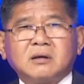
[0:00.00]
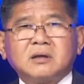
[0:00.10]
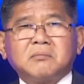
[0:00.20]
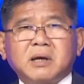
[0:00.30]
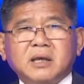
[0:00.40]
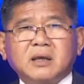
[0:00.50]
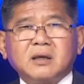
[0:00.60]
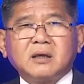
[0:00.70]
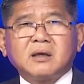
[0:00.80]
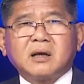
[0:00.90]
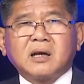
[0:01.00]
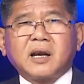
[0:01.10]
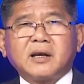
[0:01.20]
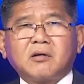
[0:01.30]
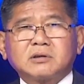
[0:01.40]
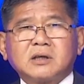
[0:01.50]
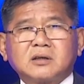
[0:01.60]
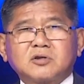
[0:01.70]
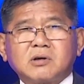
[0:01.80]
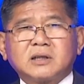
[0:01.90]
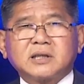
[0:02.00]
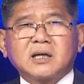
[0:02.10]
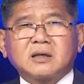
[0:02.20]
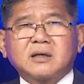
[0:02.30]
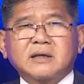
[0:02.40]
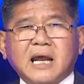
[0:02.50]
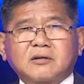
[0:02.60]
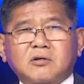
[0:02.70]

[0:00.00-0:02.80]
nước Mỹ lần đầu tiên số người chết đạt